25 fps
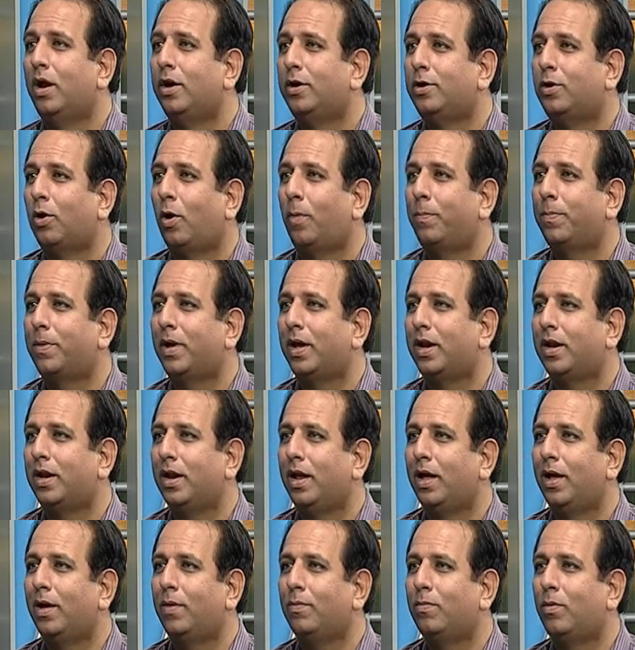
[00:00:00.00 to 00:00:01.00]
टॉप कर रहे
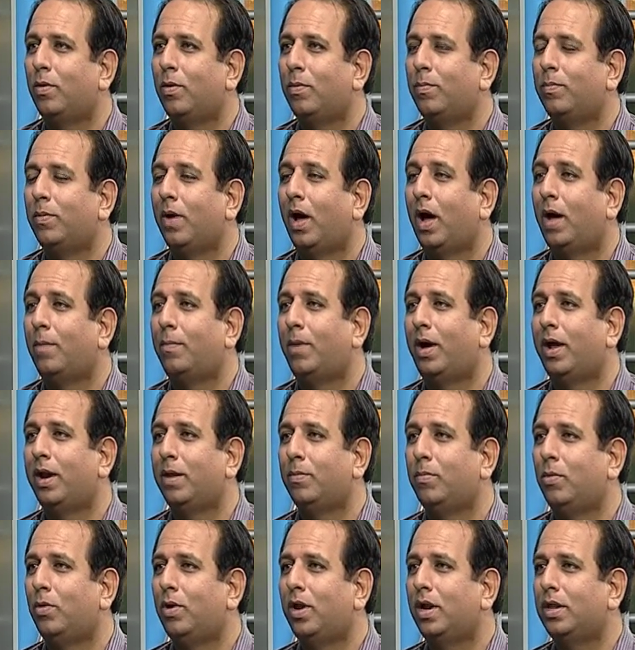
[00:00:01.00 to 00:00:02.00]
हैं वो हमारे
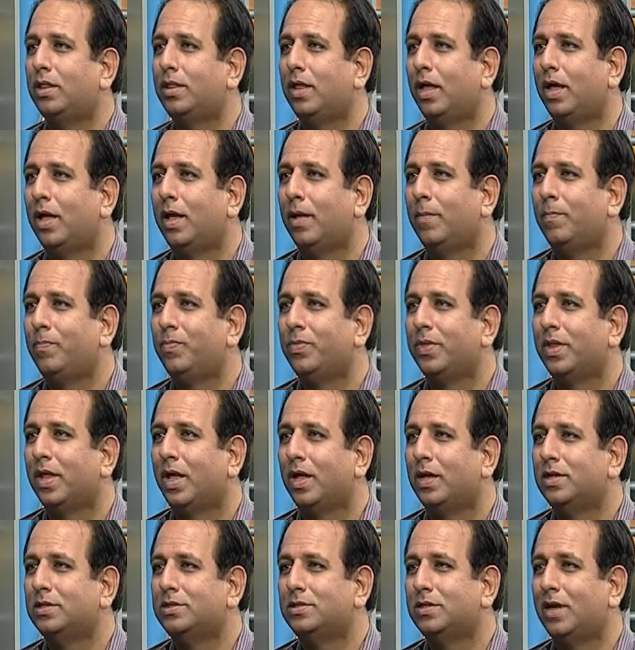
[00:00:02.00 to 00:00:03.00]
बॉलर्स हैं
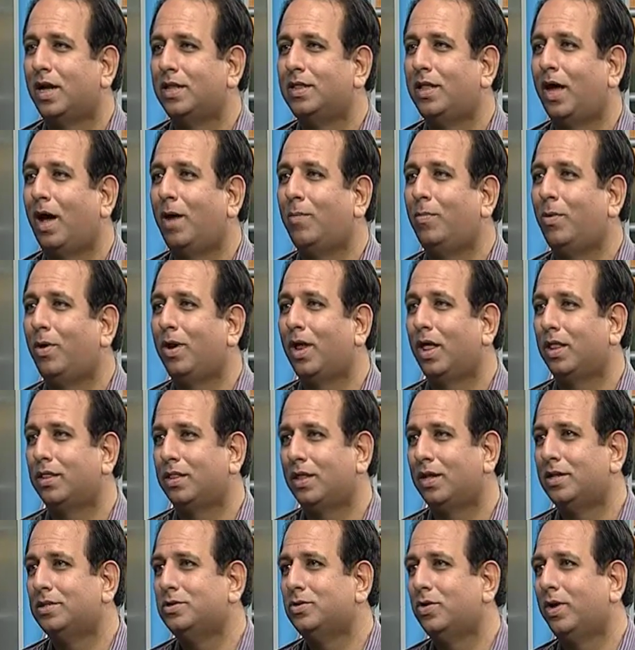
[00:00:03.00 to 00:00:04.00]
बिल्कुल शादाब और
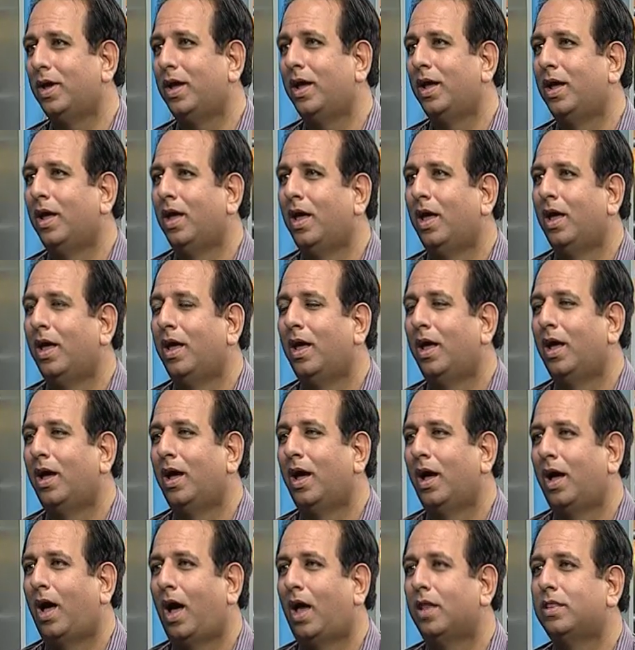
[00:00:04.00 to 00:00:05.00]
हसन जो है जी जी
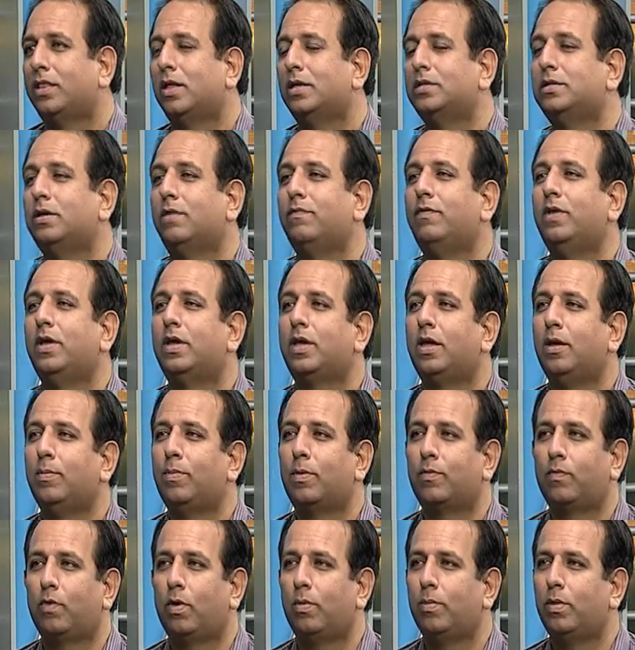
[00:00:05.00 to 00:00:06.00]
असद अच्छा शफीक की
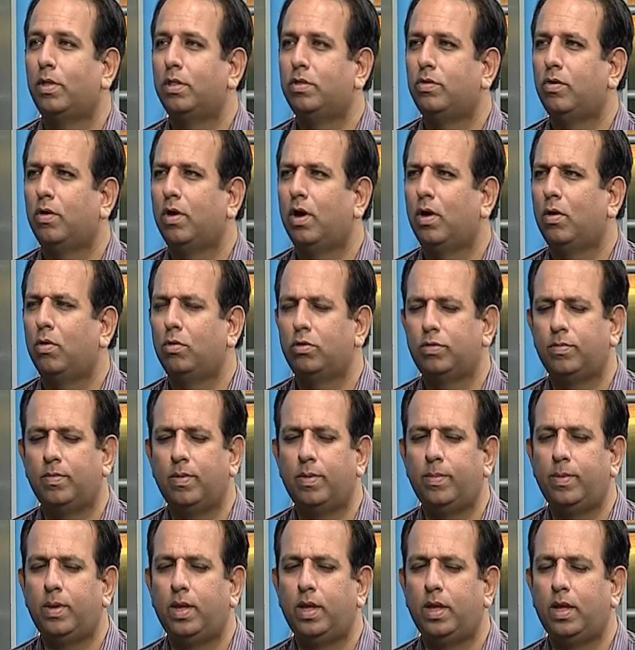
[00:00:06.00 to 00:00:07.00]
परफॉर्मेंस जो है उसमें
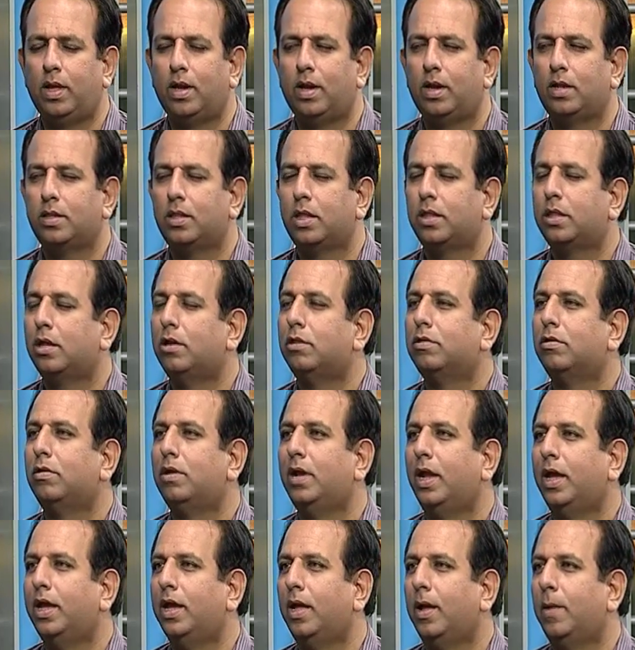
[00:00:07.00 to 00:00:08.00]
भी तसलसल
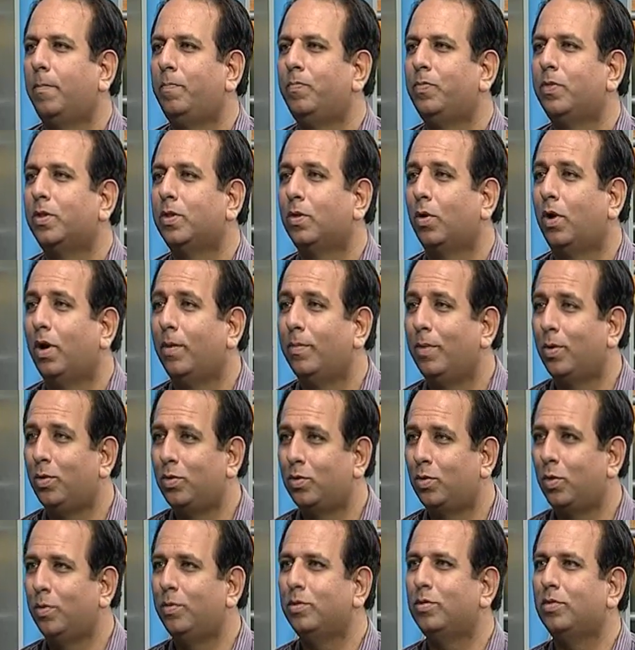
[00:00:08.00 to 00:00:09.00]
नहीं है तो हमें
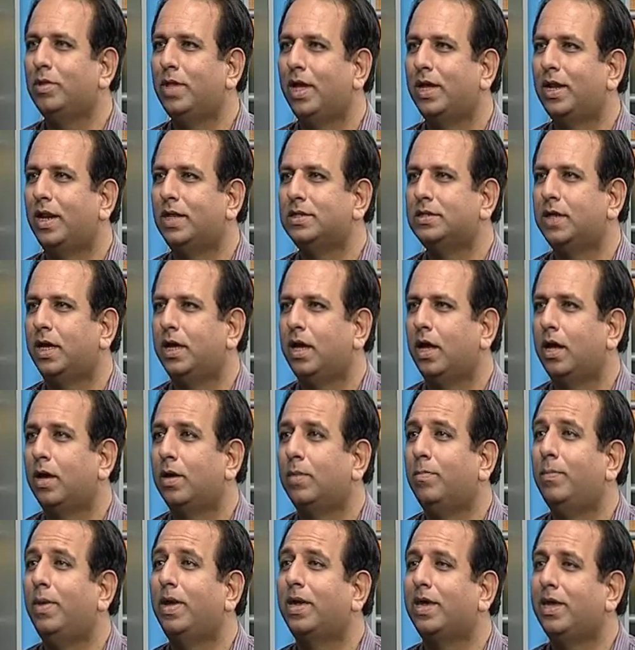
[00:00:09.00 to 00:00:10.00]
उनको भी तो देखना चाहिए
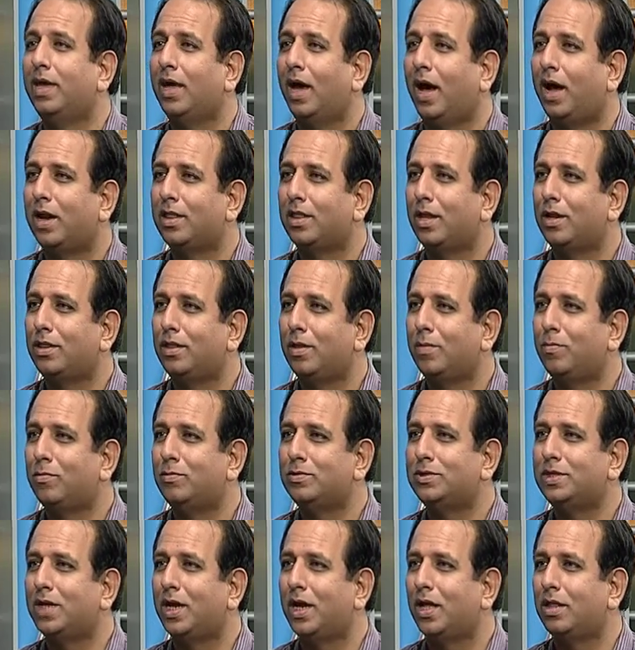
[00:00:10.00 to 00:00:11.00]
मिक्की आर्थर से
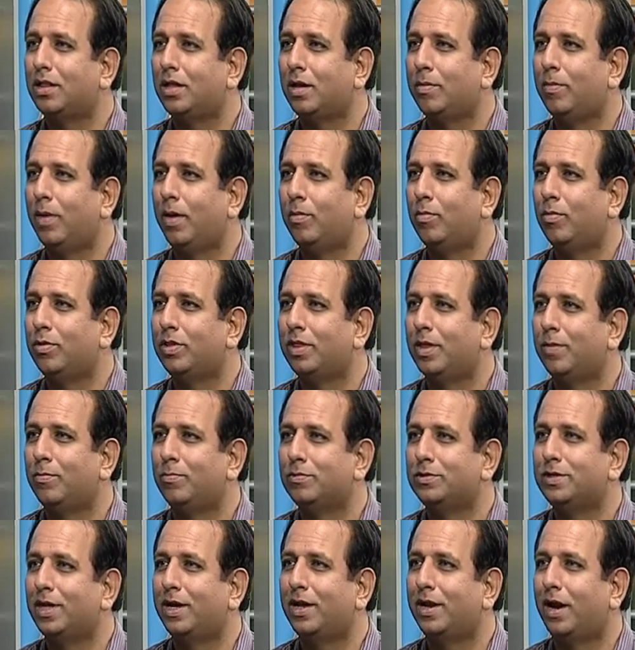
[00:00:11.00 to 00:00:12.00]
पूछें अजहर महमूद से
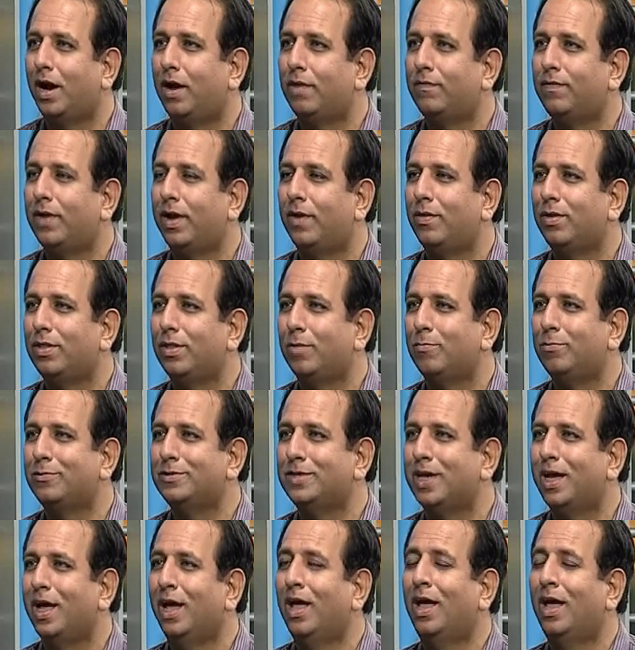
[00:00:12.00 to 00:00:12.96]
पूछें ग्रांड फ्लावर से पूछें